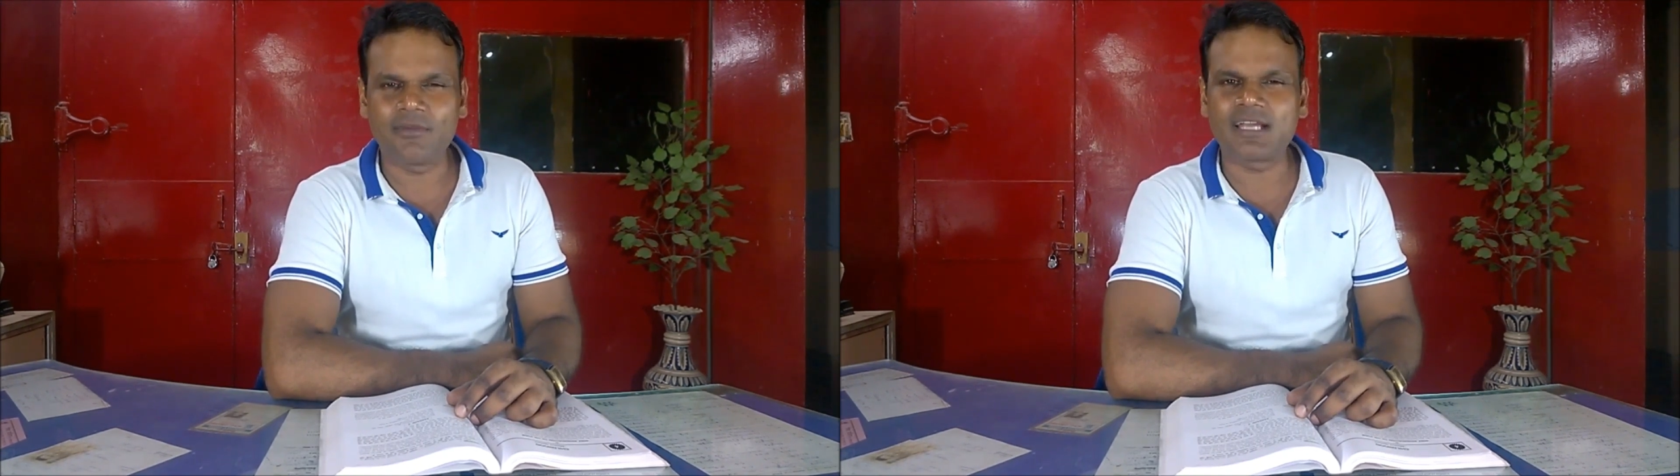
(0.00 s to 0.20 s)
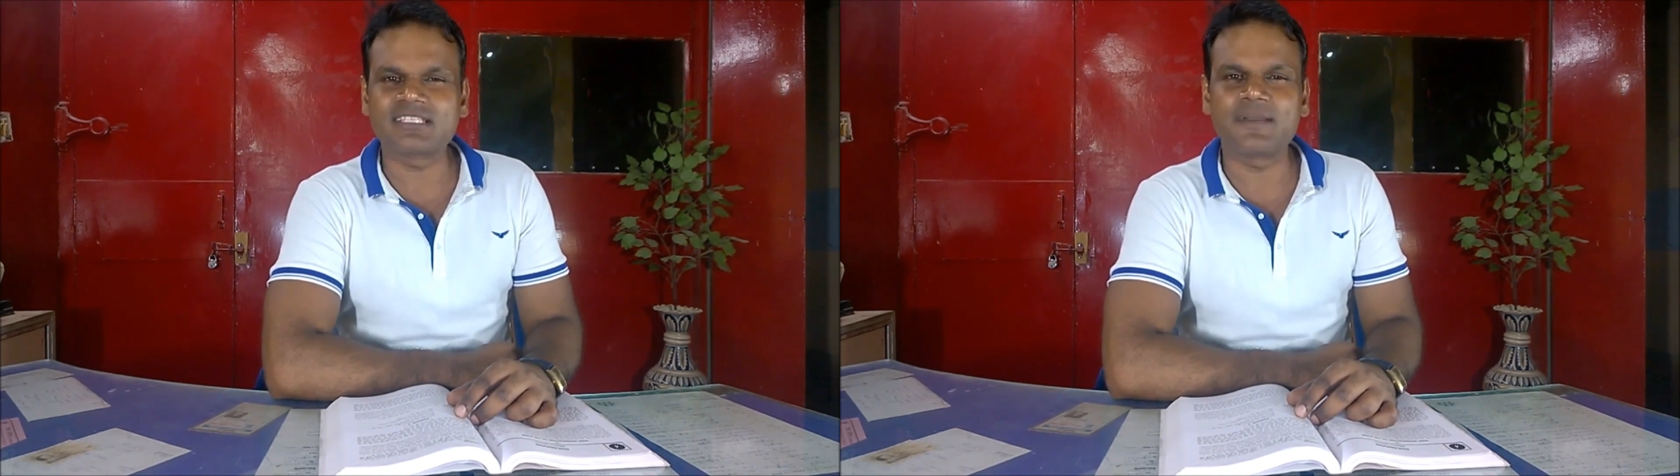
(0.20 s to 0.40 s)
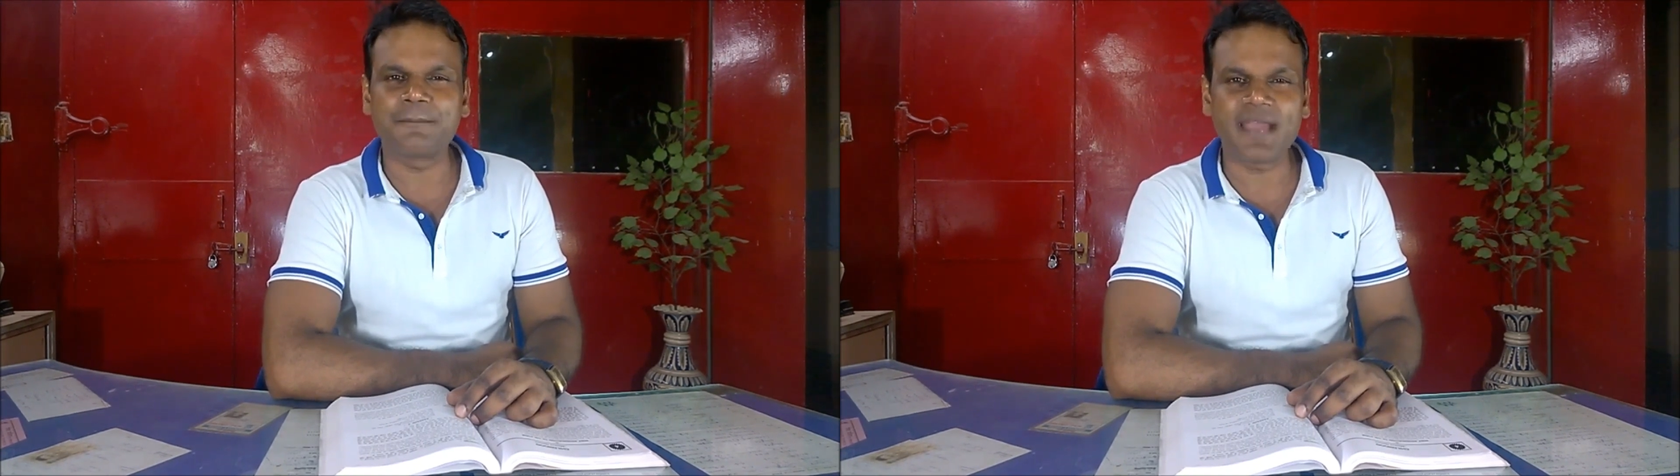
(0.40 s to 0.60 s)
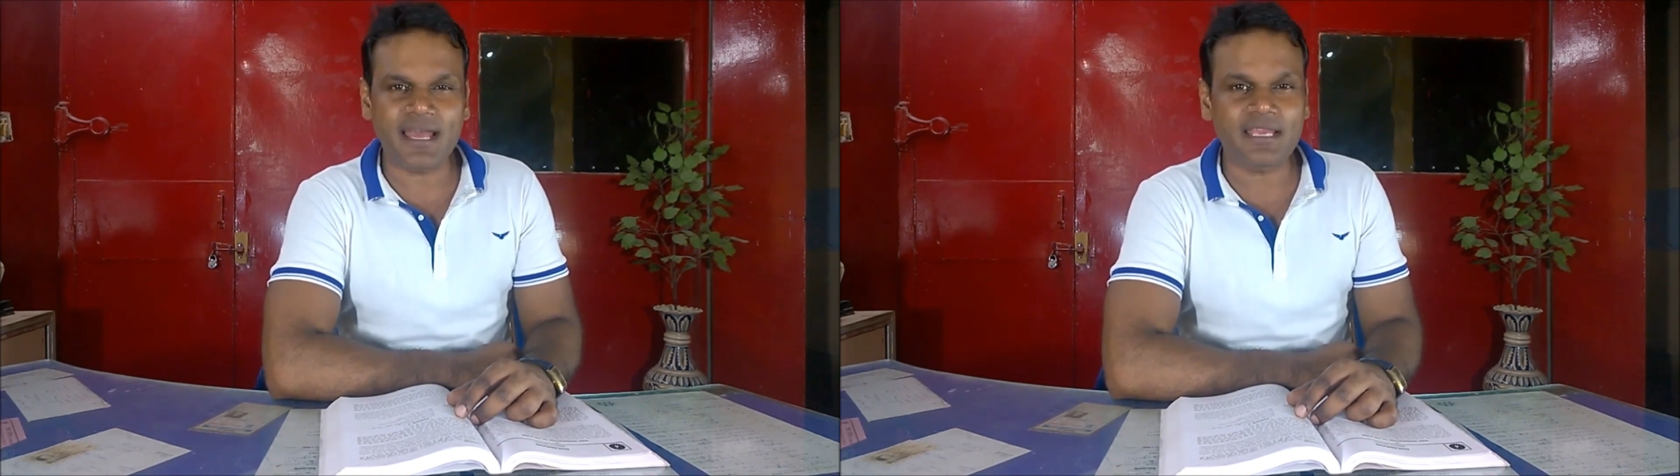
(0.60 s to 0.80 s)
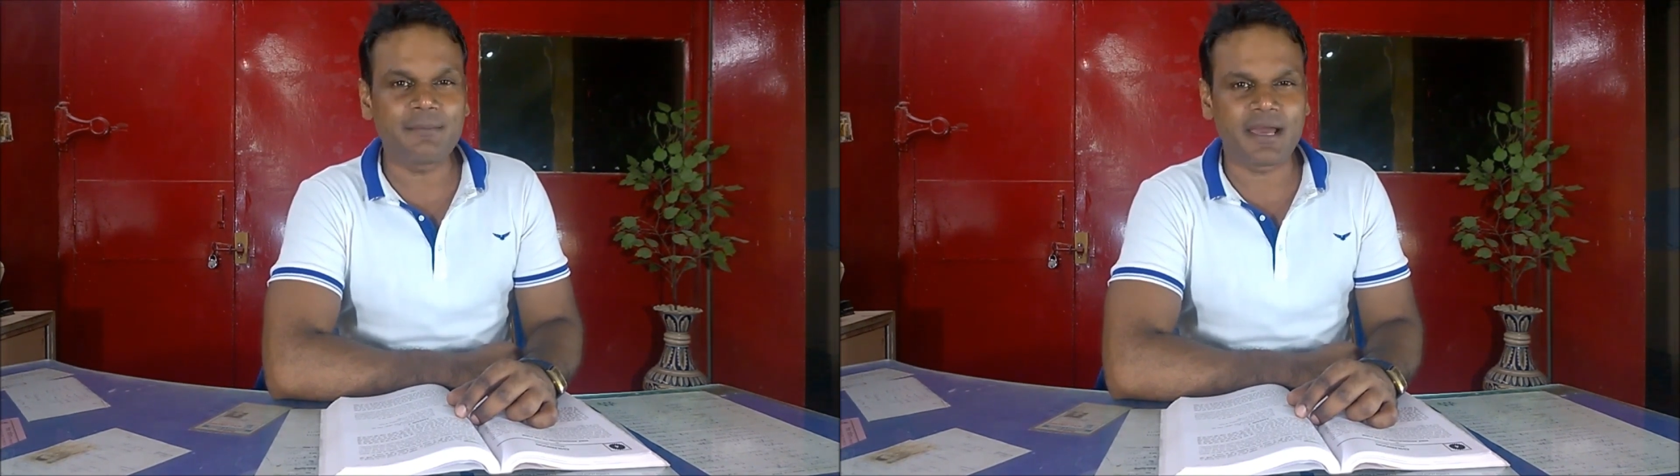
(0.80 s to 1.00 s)
वे अक्सर
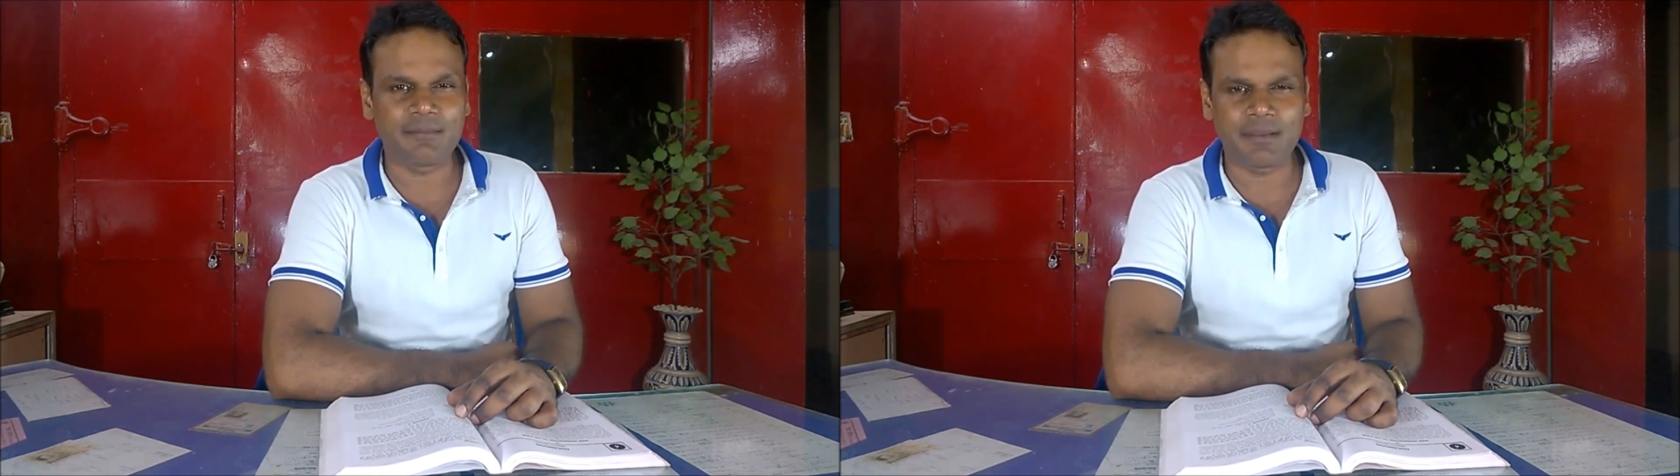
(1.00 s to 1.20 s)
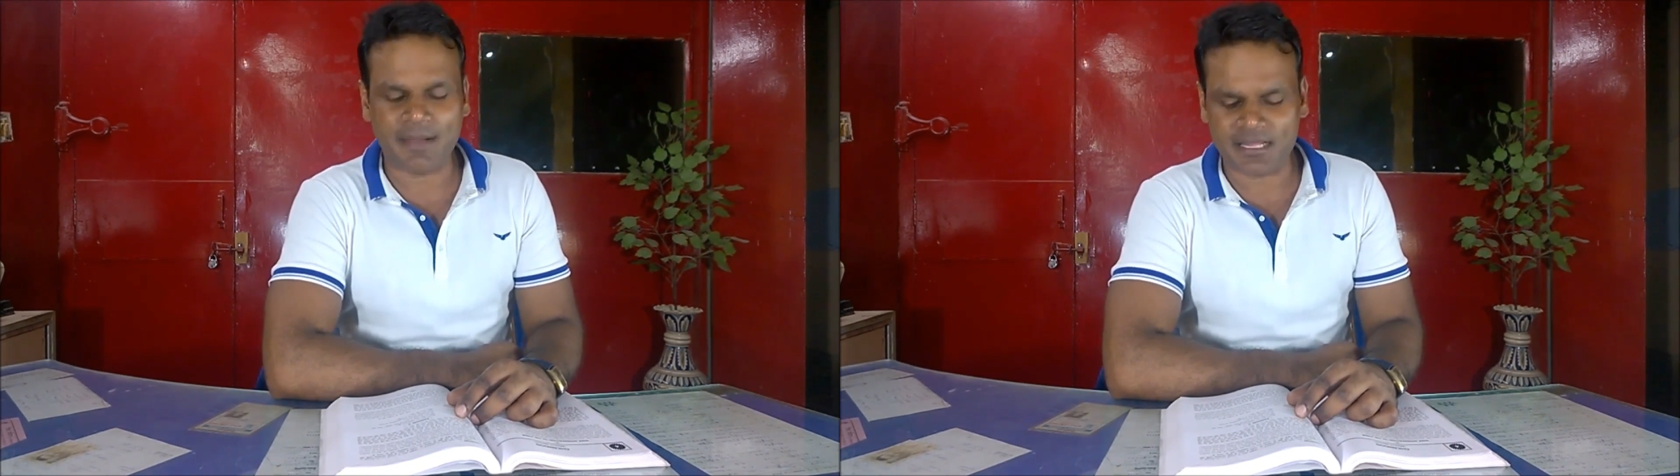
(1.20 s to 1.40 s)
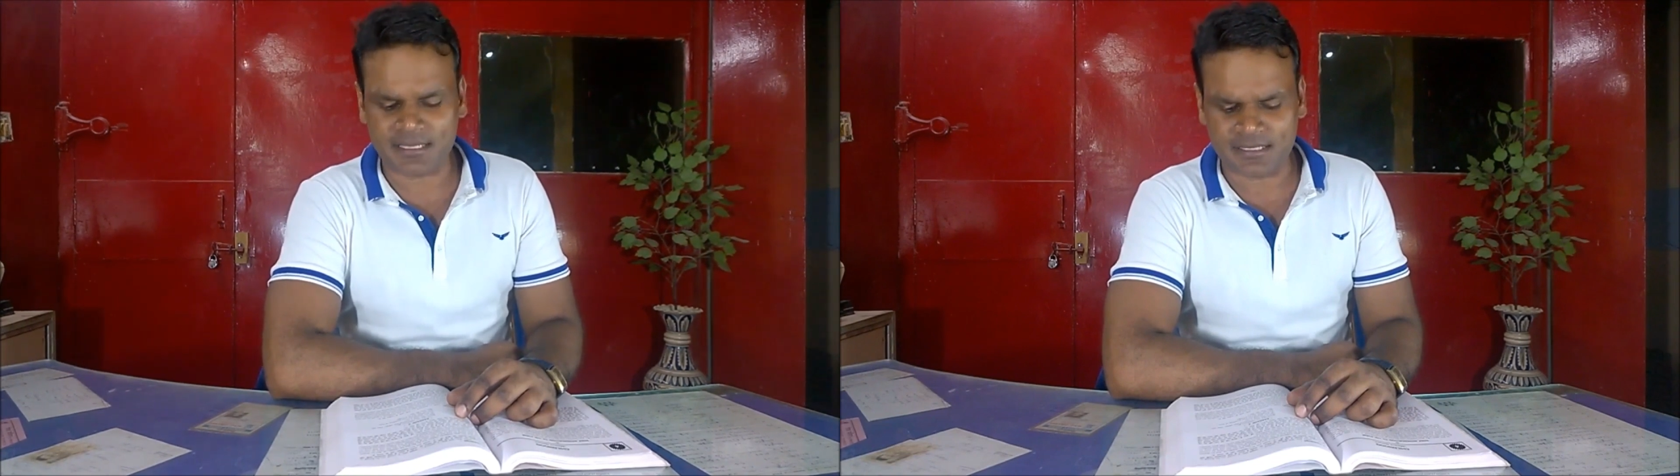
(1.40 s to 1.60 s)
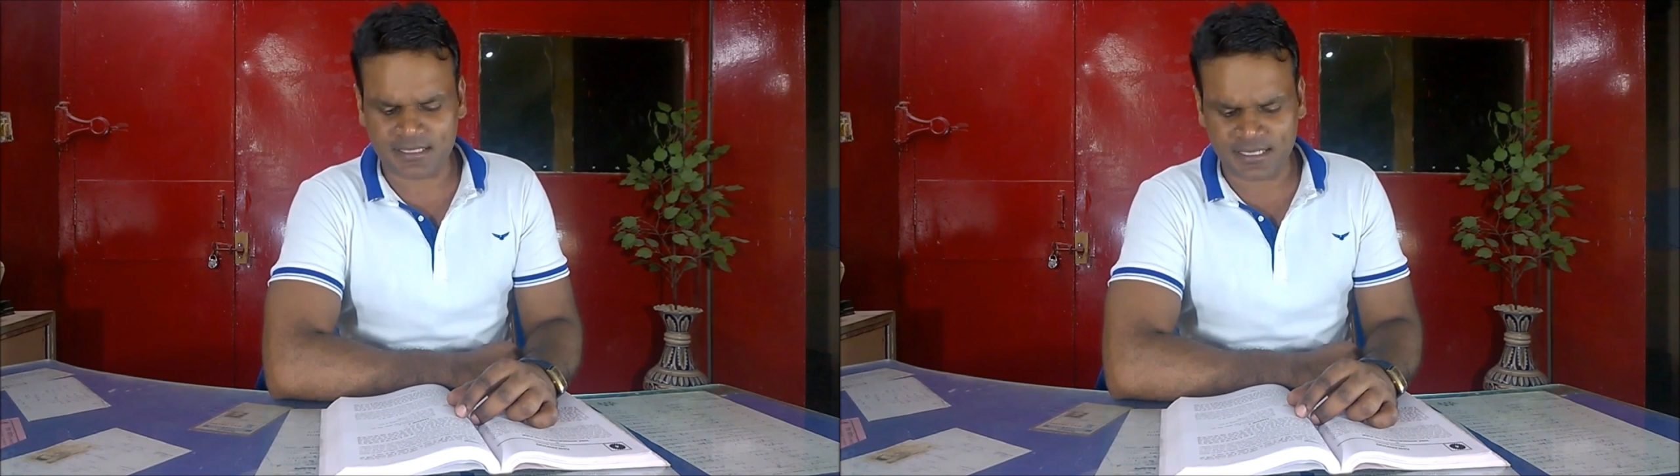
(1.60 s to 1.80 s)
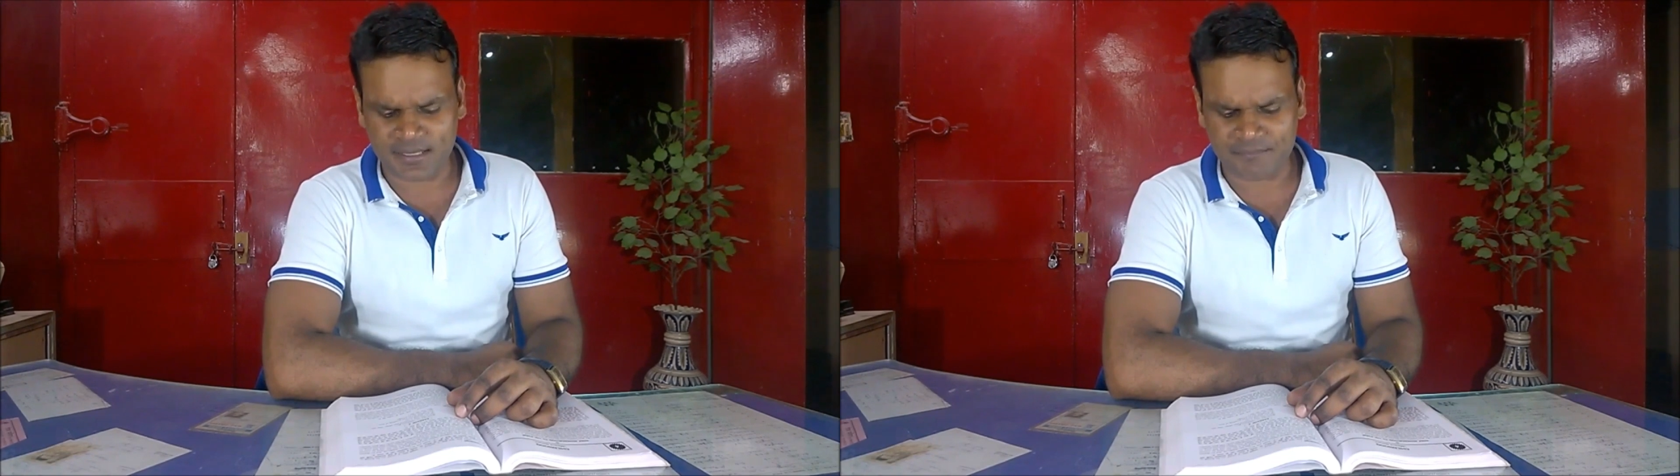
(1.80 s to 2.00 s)
प्यार के बारे में बात करते